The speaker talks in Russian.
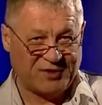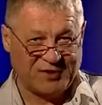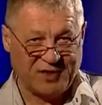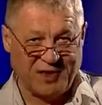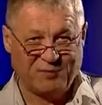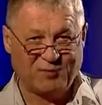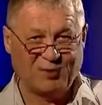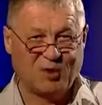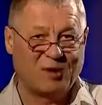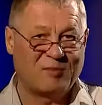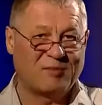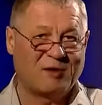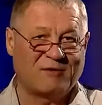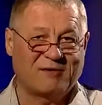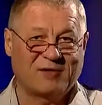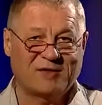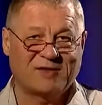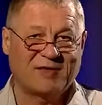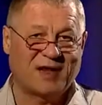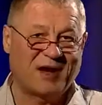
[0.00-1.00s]
Всем
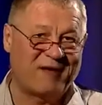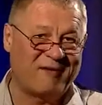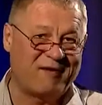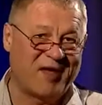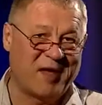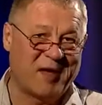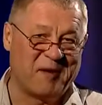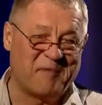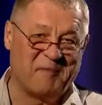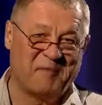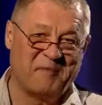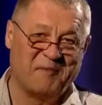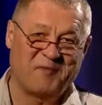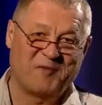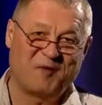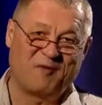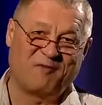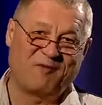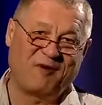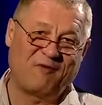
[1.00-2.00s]
доброго здравия!
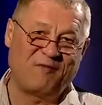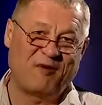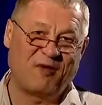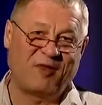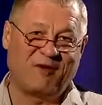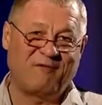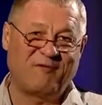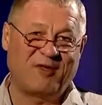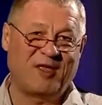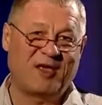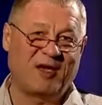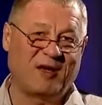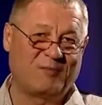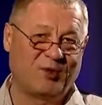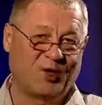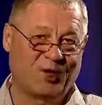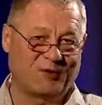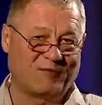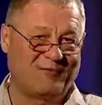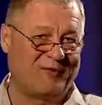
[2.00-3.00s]
В эфире
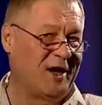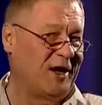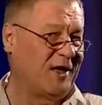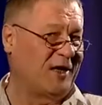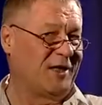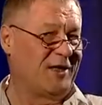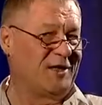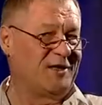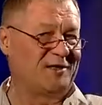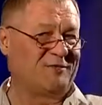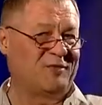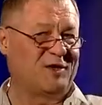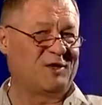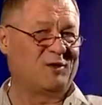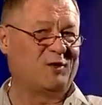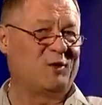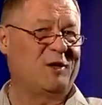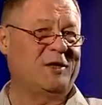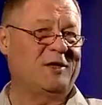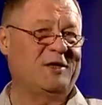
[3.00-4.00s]
видеоблог «Великий
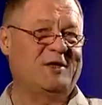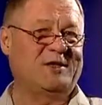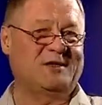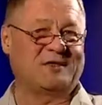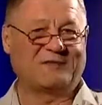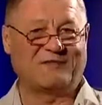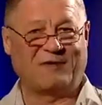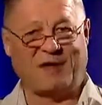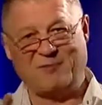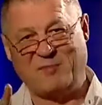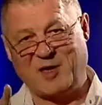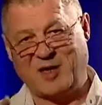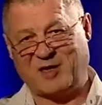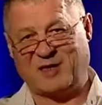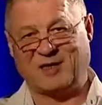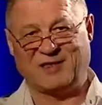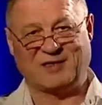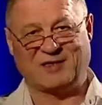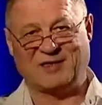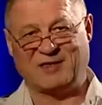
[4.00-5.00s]
Цветной» и с вами
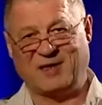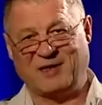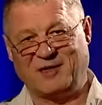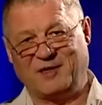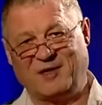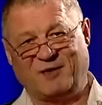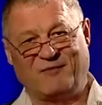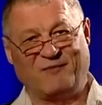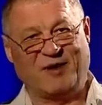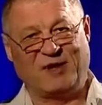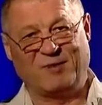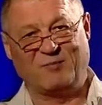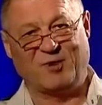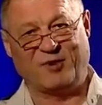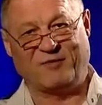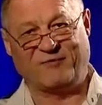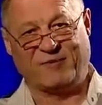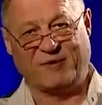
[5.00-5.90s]
Константин Филимонов.